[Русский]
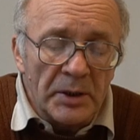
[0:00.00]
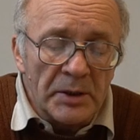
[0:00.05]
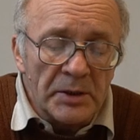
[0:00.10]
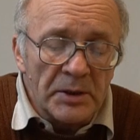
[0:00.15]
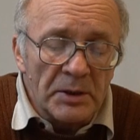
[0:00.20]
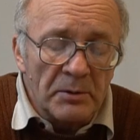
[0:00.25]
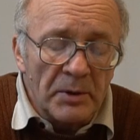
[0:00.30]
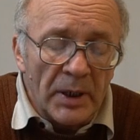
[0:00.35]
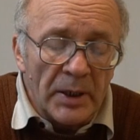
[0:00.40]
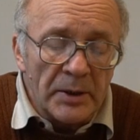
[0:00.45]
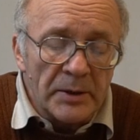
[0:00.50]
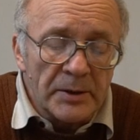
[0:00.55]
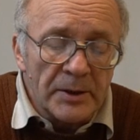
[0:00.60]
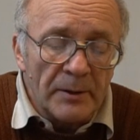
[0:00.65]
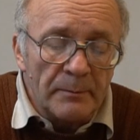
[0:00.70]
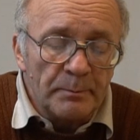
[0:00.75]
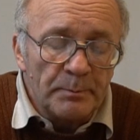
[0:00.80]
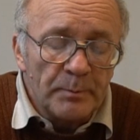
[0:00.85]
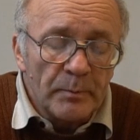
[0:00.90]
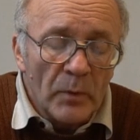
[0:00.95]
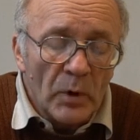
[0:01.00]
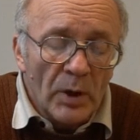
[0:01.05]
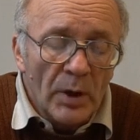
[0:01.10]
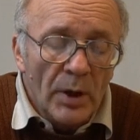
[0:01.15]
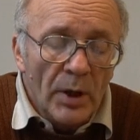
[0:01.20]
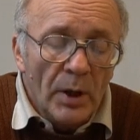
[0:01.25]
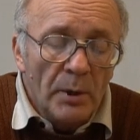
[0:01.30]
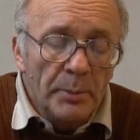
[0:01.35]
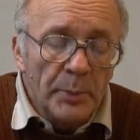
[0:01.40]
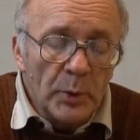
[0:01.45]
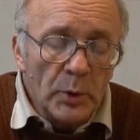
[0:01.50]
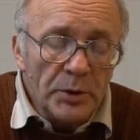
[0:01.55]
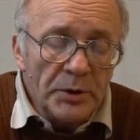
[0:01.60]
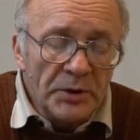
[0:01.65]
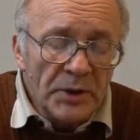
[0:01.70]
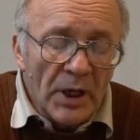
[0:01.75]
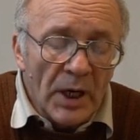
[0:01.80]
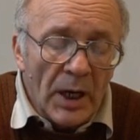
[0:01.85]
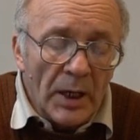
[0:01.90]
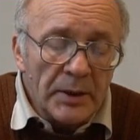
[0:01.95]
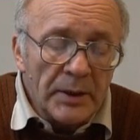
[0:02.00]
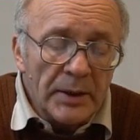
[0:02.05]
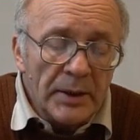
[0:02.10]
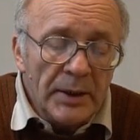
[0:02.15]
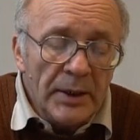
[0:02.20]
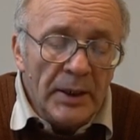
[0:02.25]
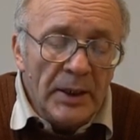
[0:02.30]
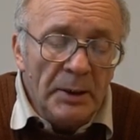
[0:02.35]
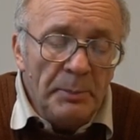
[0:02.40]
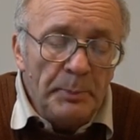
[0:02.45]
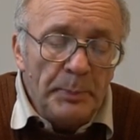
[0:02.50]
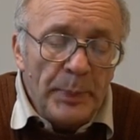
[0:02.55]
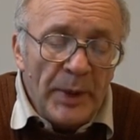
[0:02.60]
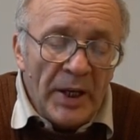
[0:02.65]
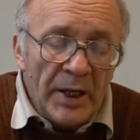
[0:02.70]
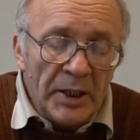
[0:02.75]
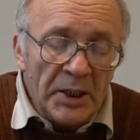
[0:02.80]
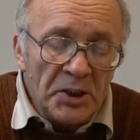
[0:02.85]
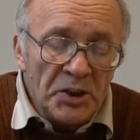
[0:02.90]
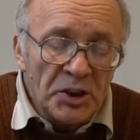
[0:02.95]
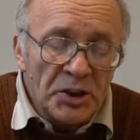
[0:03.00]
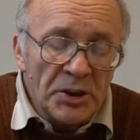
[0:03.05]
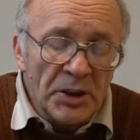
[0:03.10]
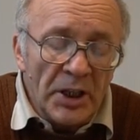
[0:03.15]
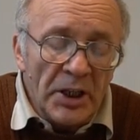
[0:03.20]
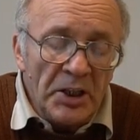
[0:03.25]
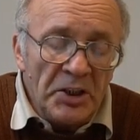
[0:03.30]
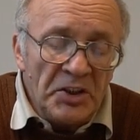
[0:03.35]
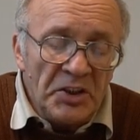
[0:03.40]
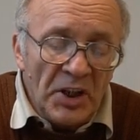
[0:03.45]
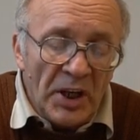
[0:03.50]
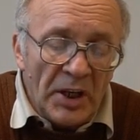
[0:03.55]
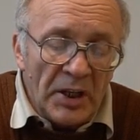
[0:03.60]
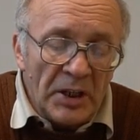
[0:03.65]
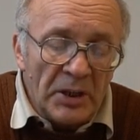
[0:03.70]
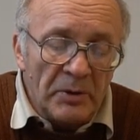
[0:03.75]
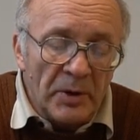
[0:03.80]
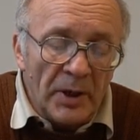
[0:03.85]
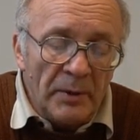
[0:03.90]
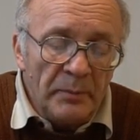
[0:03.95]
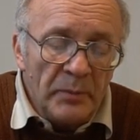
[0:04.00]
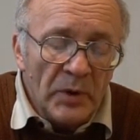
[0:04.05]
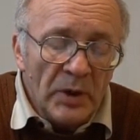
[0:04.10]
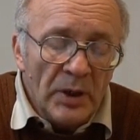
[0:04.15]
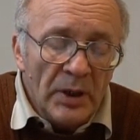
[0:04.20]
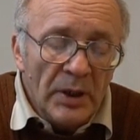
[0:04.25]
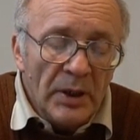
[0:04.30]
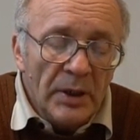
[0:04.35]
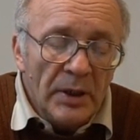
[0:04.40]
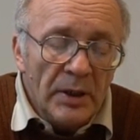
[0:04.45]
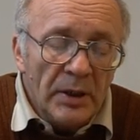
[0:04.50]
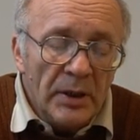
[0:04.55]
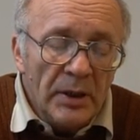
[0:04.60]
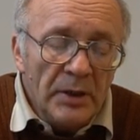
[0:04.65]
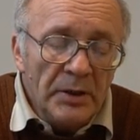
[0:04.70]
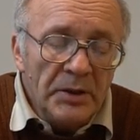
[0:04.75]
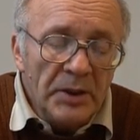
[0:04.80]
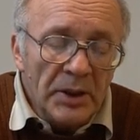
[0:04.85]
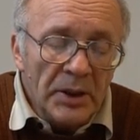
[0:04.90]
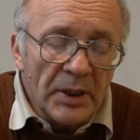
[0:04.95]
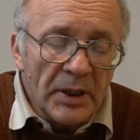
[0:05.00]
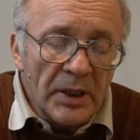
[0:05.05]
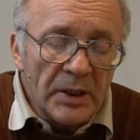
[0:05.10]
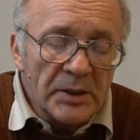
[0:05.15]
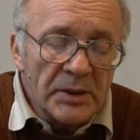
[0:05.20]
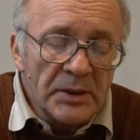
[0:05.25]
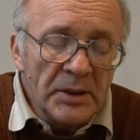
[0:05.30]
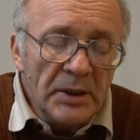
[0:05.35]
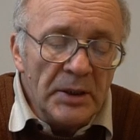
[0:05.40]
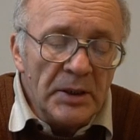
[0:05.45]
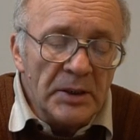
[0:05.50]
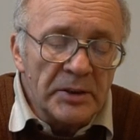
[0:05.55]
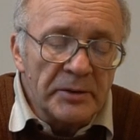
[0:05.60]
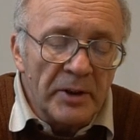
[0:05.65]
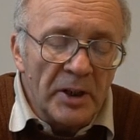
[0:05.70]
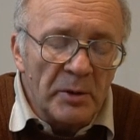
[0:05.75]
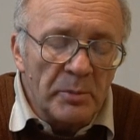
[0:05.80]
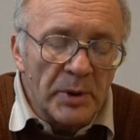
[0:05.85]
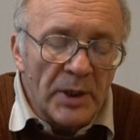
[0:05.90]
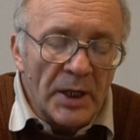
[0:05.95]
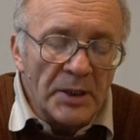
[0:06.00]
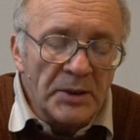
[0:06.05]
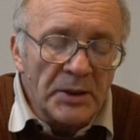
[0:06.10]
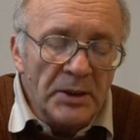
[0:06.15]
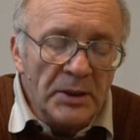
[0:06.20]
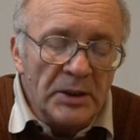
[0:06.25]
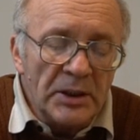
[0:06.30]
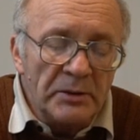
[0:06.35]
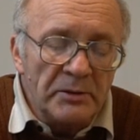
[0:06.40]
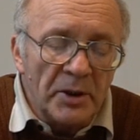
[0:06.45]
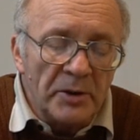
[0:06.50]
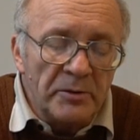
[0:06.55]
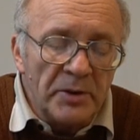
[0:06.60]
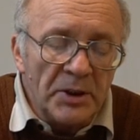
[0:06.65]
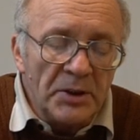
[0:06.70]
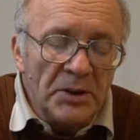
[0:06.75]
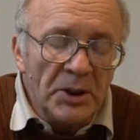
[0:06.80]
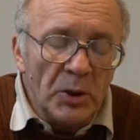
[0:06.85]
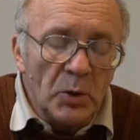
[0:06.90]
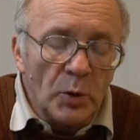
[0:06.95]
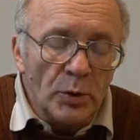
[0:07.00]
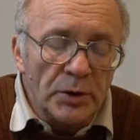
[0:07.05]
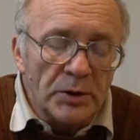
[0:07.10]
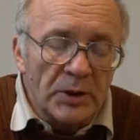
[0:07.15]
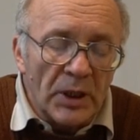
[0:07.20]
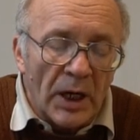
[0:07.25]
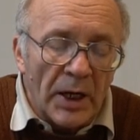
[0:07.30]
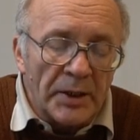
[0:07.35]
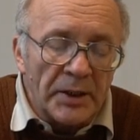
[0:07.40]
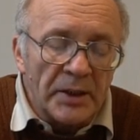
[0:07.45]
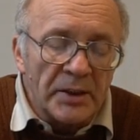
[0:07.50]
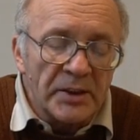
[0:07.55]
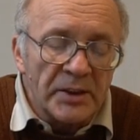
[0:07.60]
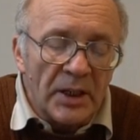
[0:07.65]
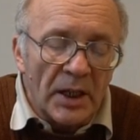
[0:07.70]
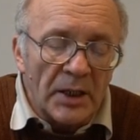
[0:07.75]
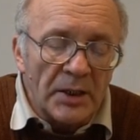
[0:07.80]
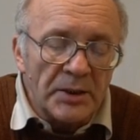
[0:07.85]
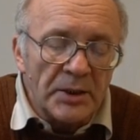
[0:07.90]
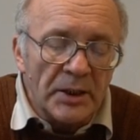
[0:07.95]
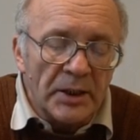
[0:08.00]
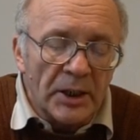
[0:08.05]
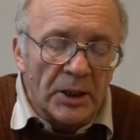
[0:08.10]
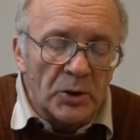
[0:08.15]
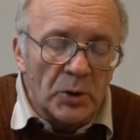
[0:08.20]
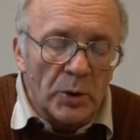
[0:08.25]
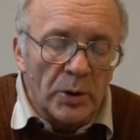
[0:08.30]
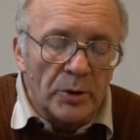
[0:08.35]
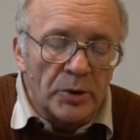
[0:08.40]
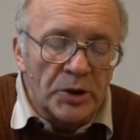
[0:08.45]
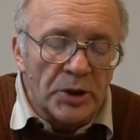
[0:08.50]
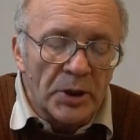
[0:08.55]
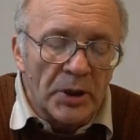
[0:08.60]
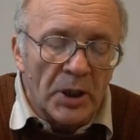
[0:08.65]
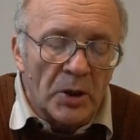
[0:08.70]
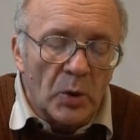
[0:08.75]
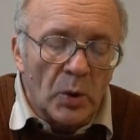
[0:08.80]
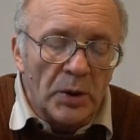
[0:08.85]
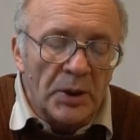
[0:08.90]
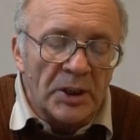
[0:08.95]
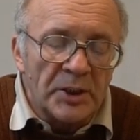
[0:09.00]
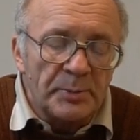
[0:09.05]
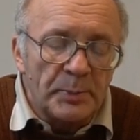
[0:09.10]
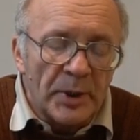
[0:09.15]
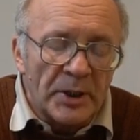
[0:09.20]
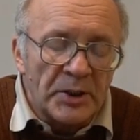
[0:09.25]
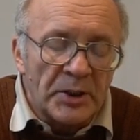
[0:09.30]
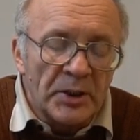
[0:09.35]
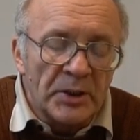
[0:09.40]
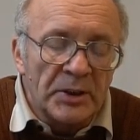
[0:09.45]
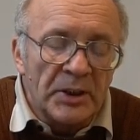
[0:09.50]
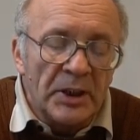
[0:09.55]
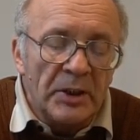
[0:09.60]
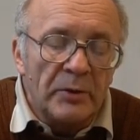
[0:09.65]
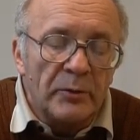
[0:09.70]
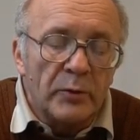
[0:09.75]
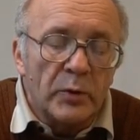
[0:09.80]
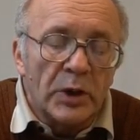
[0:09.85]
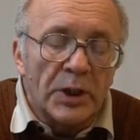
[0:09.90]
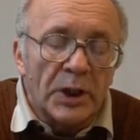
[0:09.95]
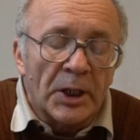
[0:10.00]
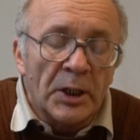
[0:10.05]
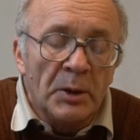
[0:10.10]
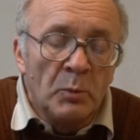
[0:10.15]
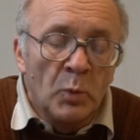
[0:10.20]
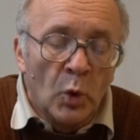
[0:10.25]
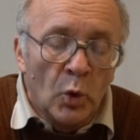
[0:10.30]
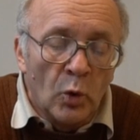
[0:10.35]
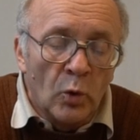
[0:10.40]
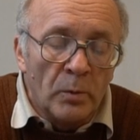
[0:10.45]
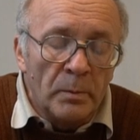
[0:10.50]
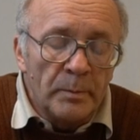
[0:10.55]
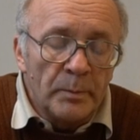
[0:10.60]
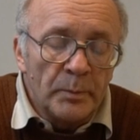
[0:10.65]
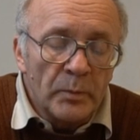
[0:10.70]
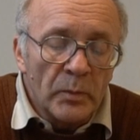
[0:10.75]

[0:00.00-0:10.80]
называется – прутняк или перечное дерево. Интересный и своеобразный древовидный кустарник, заросли которого широко распространены в Крыму.